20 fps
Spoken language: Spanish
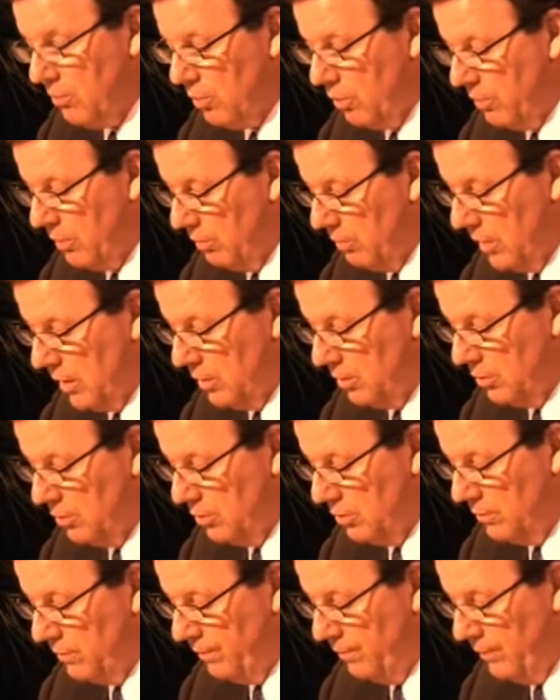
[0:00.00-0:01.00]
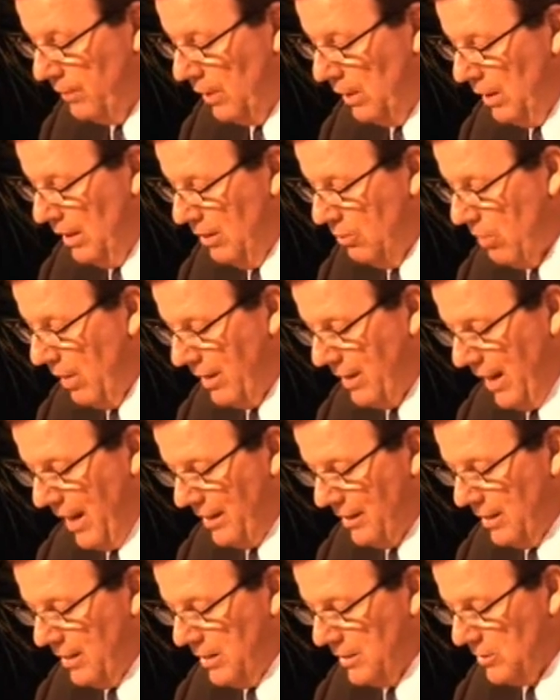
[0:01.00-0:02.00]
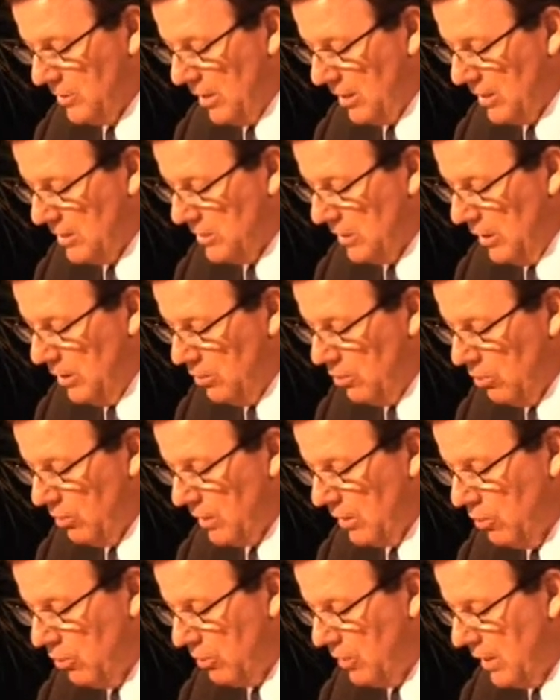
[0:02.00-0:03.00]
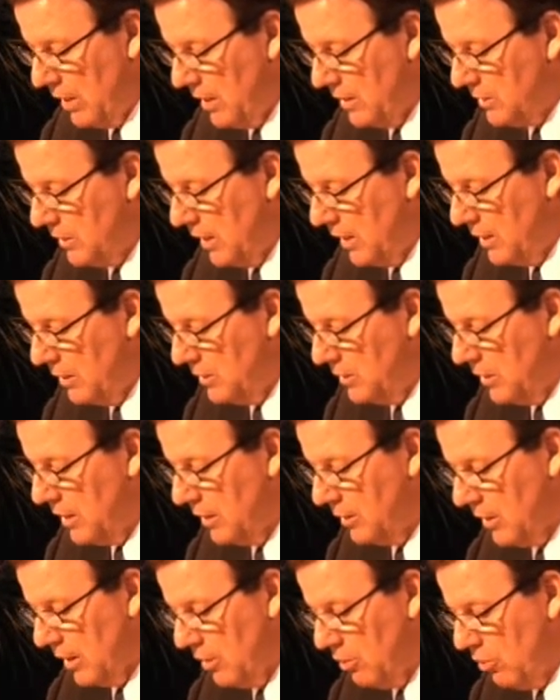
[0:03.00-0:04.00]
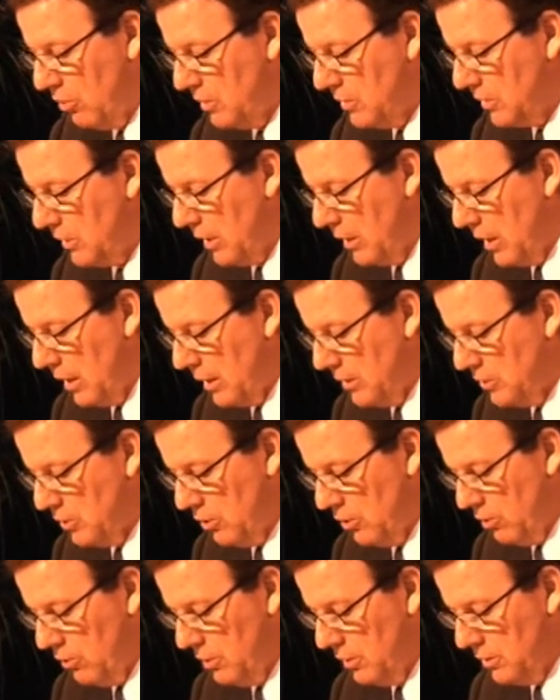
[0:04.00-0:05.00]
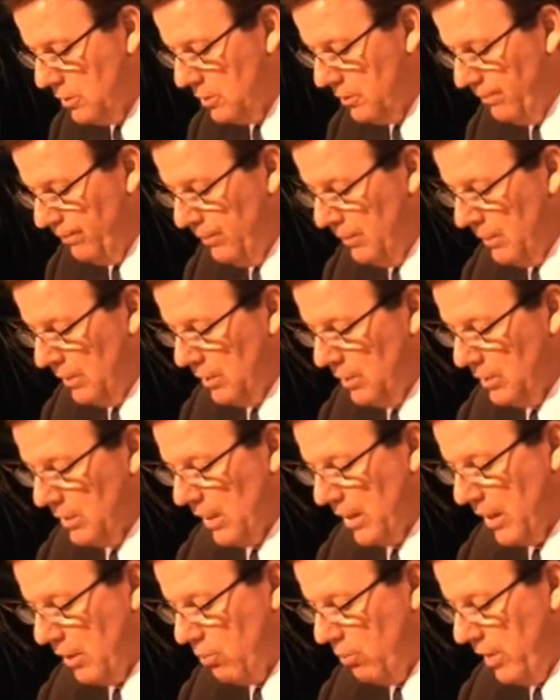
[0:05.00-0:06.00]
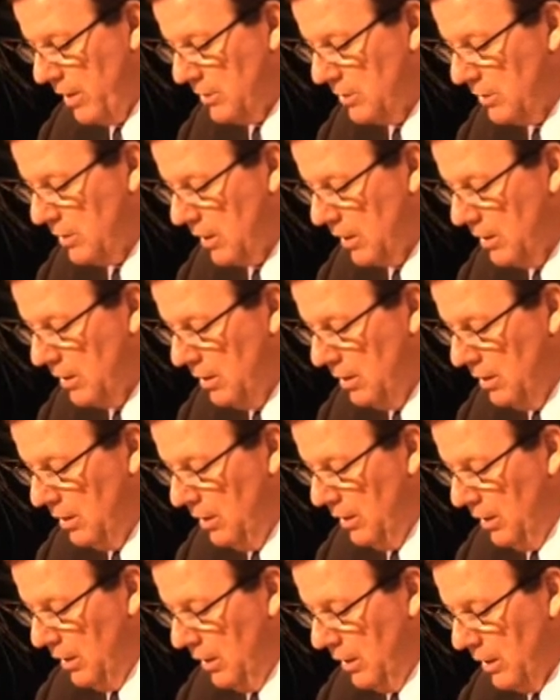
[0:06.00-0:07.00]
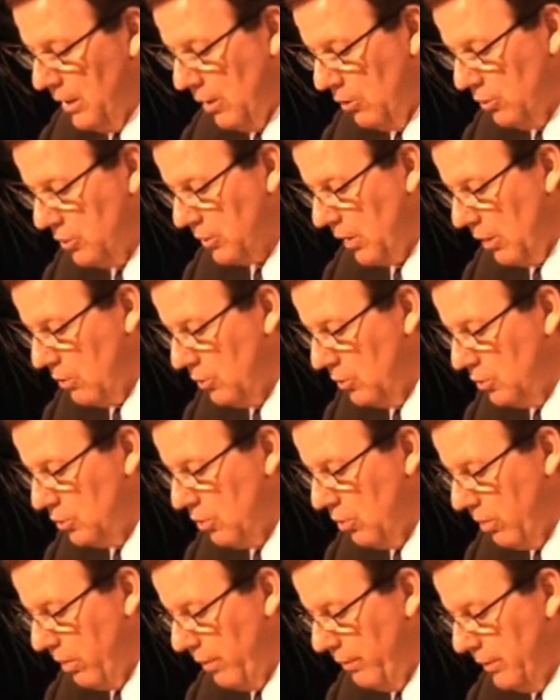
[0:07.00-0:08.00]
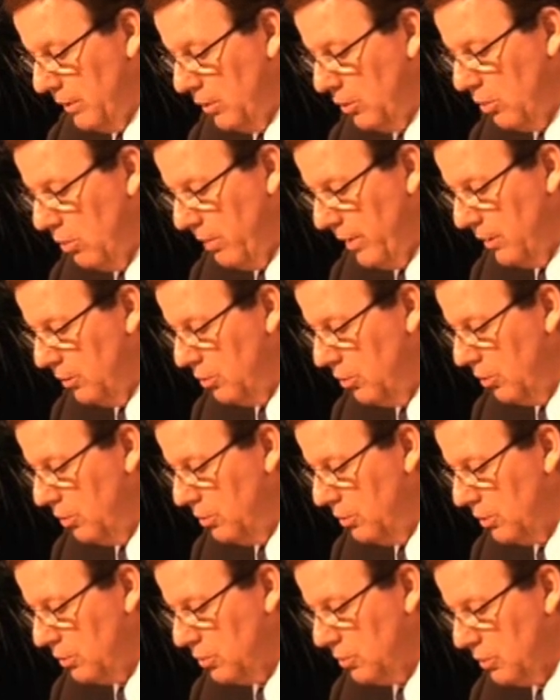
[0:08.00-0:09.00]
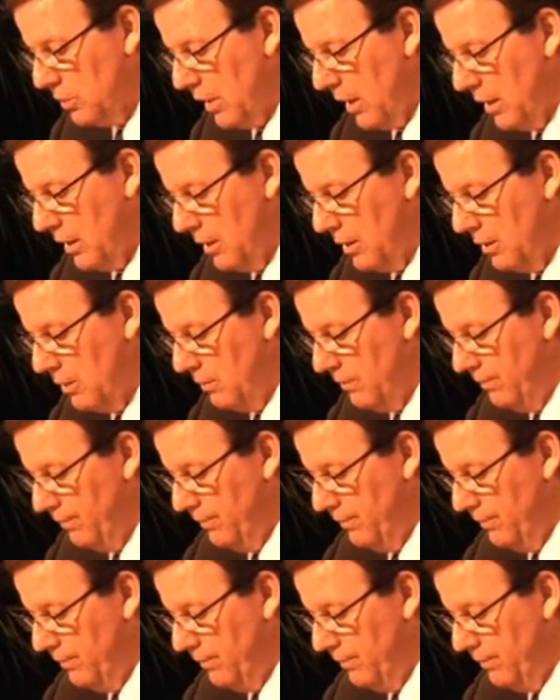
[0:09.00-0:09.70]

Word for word: en movimiento. No hay nadie en este recinto que no quiera seres de anteriores generaciones, de la nuestra y de los que con su juventud nos suceden.